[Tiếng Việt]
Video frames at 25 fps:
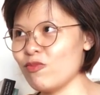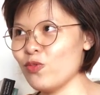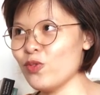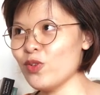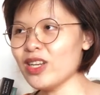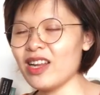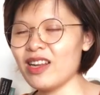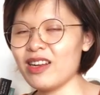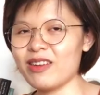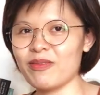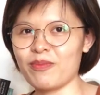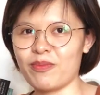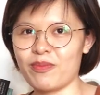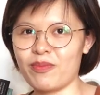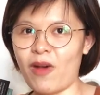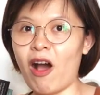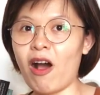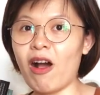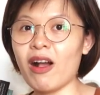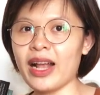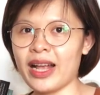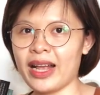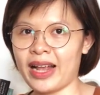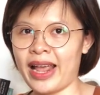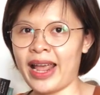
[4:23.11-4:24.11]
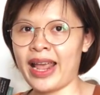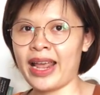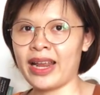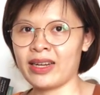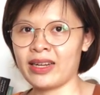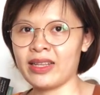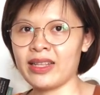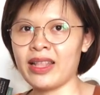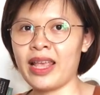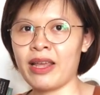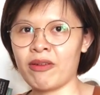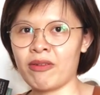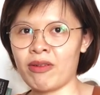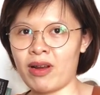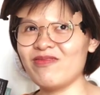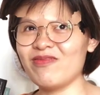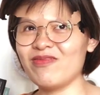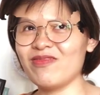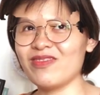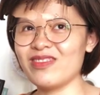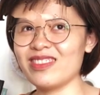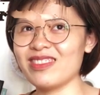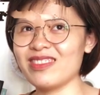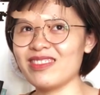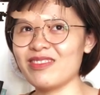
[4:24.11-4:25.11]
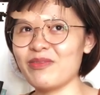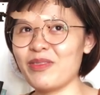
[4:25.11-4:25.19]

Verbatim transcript: quyết định bỏ ngân hàng để theo nó.